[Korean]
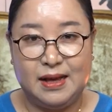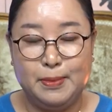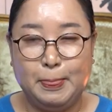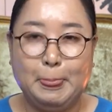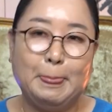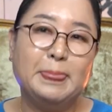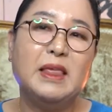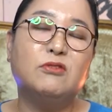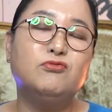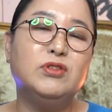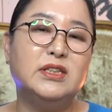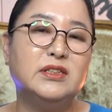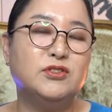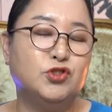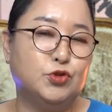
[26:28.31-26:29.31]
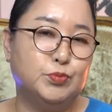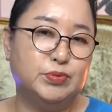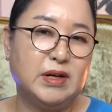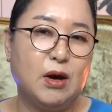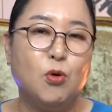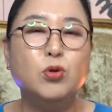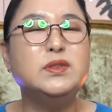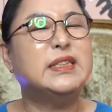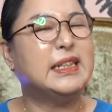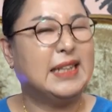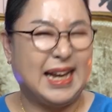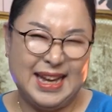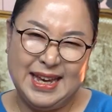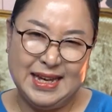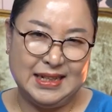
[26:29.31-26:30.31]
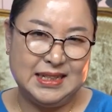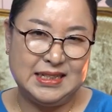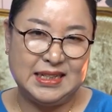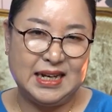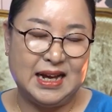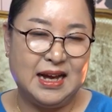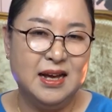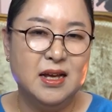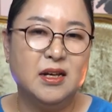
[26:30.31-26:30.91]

그렇 근데 우리는 주부가 혼자 다 해야 되잖아. 네.